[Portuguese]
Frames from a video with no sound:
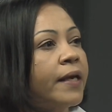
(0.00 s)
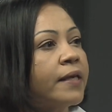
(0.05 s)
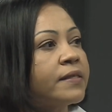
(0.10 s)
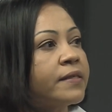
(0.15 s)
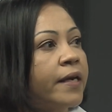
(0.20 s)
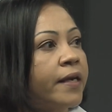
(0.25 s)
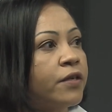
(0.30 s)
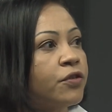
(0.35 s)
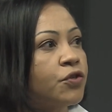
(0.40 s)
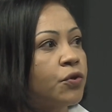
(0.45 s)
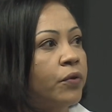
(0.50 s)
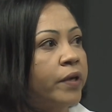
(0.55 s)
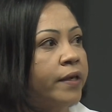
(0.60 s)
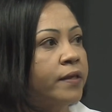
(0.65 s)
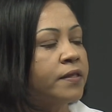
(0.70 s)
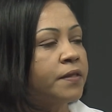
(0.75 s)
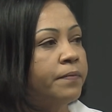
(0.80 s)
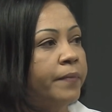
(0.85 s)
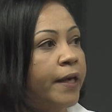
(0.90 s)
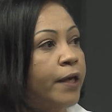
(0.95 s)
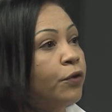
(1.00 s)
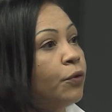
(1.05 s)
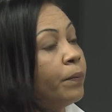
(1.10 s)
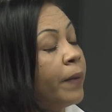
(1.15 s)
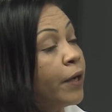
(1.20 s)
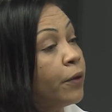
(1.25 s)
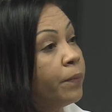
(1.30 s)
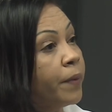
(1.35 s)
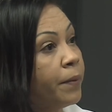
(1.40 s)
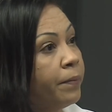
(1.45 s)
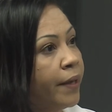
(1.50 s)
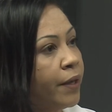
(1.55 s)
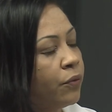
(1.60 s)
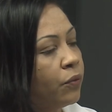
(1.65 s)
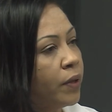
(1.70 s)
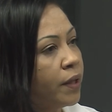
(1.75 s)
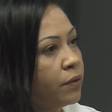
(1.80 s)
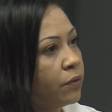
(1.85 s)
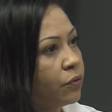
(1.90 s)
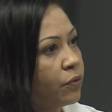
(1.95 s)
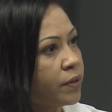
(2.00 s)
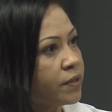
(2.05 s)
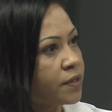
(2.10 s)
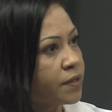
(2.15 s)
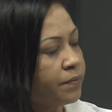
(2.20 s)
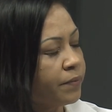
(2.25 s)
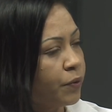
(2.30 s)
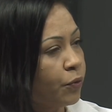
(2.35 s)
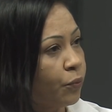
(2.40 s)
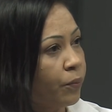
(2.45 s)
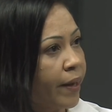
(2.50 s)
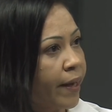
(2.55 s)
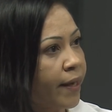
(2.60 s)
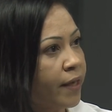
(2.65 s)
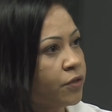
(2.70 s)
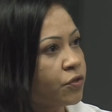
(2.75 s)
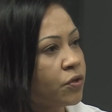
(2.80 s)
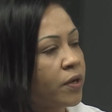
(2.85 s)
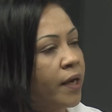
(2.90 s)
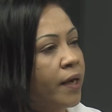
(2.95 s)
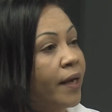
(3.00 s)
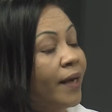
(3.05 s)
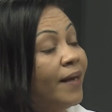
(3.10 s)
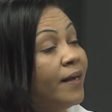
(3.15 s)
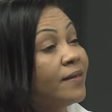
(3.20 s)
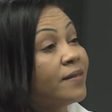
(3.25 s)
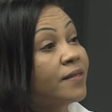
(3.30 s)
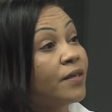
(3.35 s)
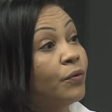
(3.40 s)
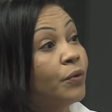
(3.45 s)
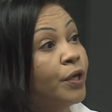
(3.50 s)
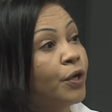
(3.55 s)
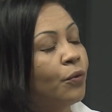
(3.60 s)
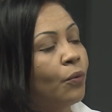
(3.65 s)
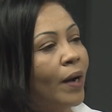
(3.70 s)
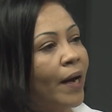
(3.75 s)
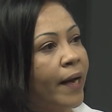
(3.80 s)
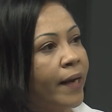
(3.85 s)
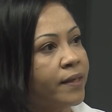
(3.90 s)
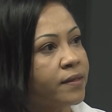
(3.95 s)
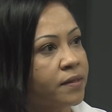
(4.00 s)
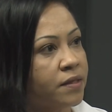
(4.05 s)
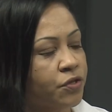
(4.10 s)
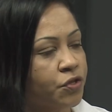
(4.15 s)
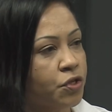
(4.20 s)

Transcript: nas áreas de conhecimento para o primeiro ano do ensino médio, eles são iguais.